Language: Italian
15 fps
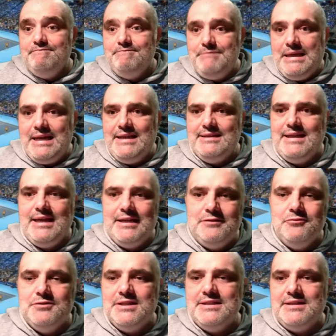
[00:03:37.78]
per andare
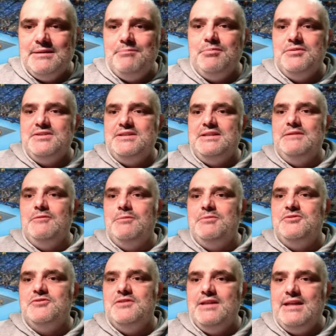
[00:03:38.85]
tutti e tre positivo
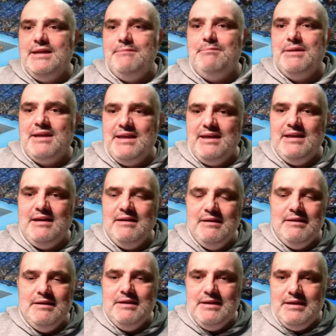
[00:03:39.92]
bisognerebbe che
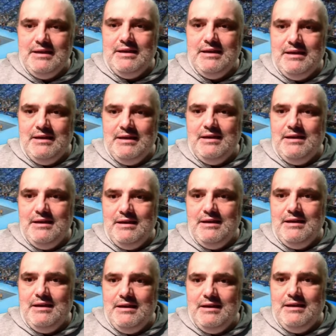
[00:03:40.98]

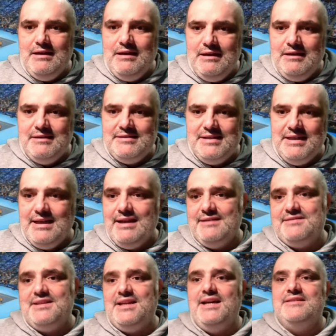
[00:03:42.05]
eh, si
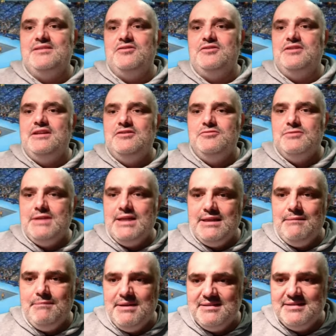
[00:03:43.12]
incastrassero dei risultati
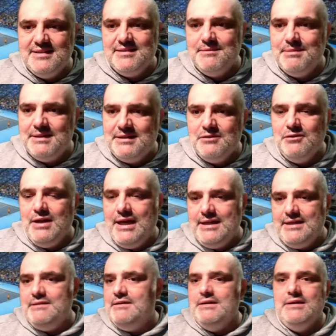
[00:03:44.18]
abbastanza
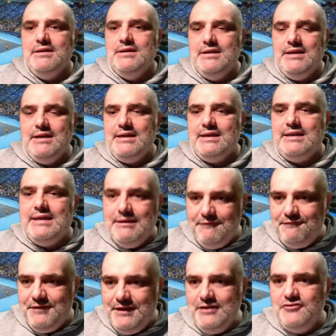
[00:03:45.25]
particolari eh, chi
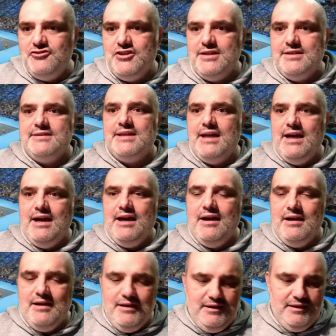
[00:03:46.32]
vince
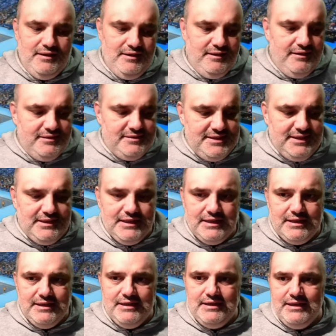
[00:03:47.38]
tra eh,
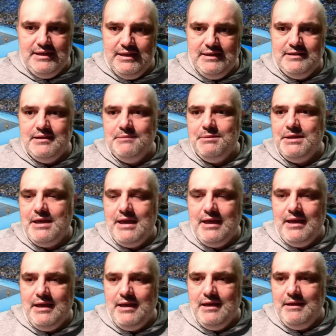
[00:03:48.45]
Sinner e, Demi,
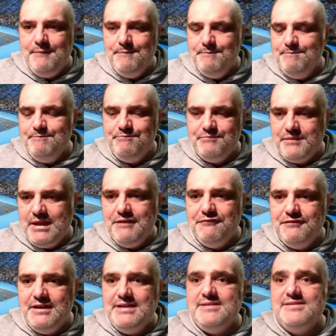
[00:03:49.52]
e, mm, e
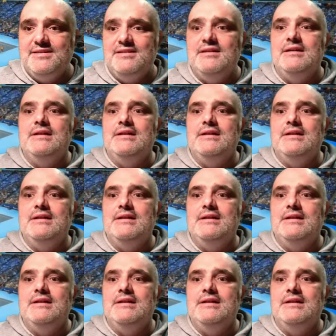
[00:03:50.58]
Fritz